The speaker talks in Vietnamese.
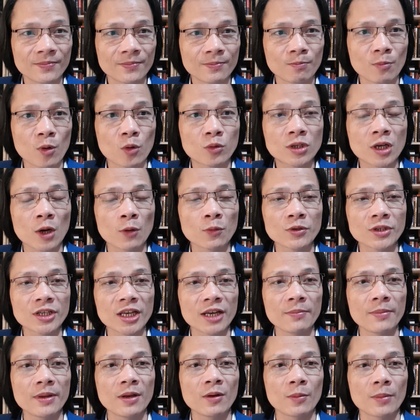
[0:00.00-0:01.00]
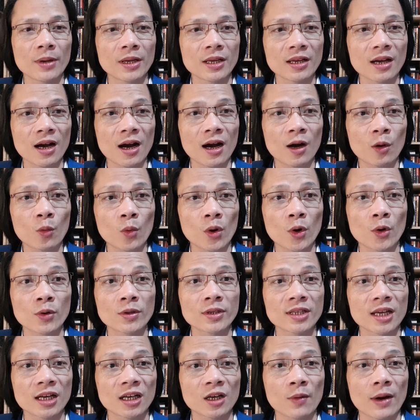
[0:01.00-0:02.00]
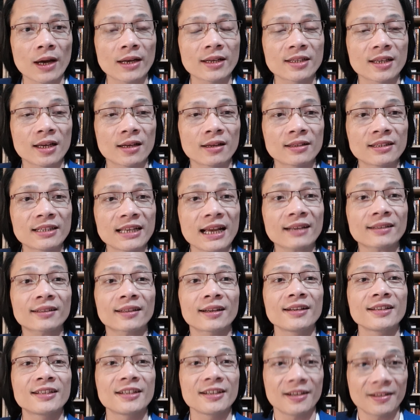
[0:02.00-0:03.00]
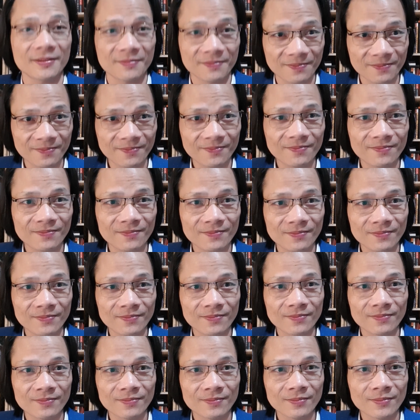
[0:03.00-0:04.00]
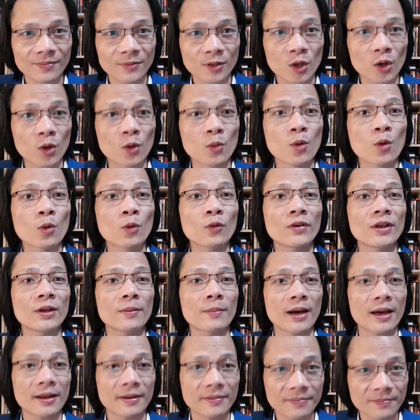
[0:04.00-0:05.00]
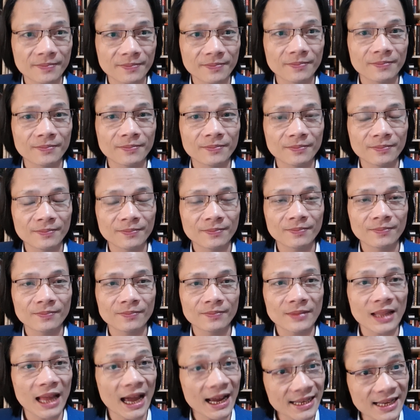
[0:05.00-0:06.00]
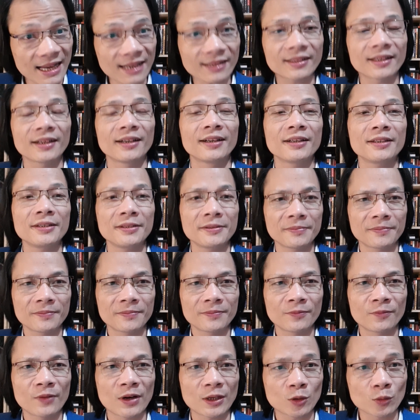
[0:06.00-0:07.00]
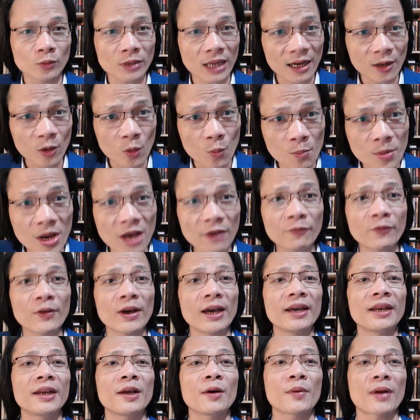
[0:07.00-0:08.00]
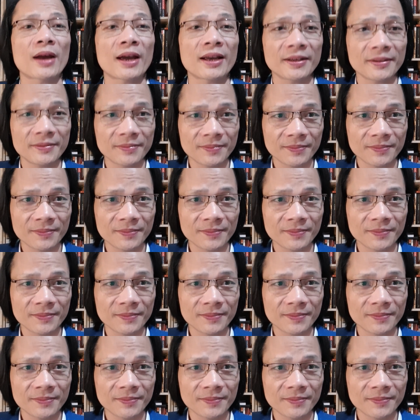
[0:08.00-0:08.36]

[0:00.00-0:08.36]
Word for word: Mục chống diễn biến hòa bình ở Quân đội Nhân dân, Công an Nhân dân nhắc tới chưa? Có đúng không quý vị và các bạn? Đã nhắc tới và chúng ta cũng biết về điều này.